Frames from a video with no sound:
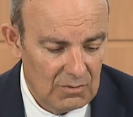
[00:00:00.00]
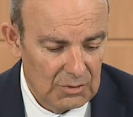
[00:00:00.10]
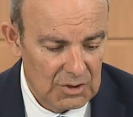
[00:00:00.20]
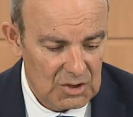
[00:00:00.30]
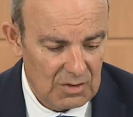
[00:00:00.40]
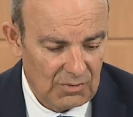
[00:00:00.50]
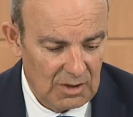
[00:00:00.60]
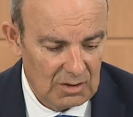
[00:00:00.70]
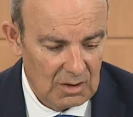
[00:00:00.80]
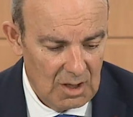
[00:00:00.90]
ventes déjà
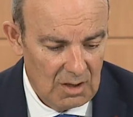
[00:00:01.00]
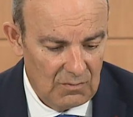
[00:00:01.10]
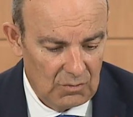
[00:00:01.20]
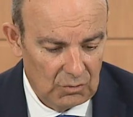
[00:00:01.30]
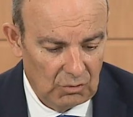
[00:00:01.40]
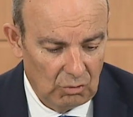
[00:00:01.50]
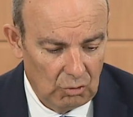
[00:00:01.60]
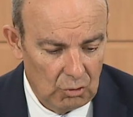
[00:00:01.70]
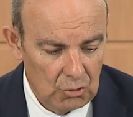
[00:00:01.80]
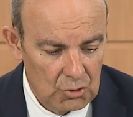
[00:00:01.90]
faites vont
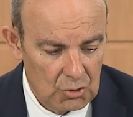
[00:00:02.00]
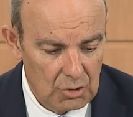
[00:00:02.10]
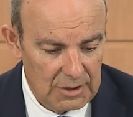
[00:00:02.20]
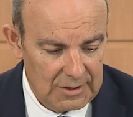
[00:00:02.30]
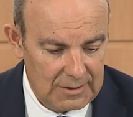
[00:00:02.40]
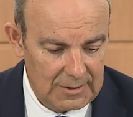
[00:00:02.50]
se geler.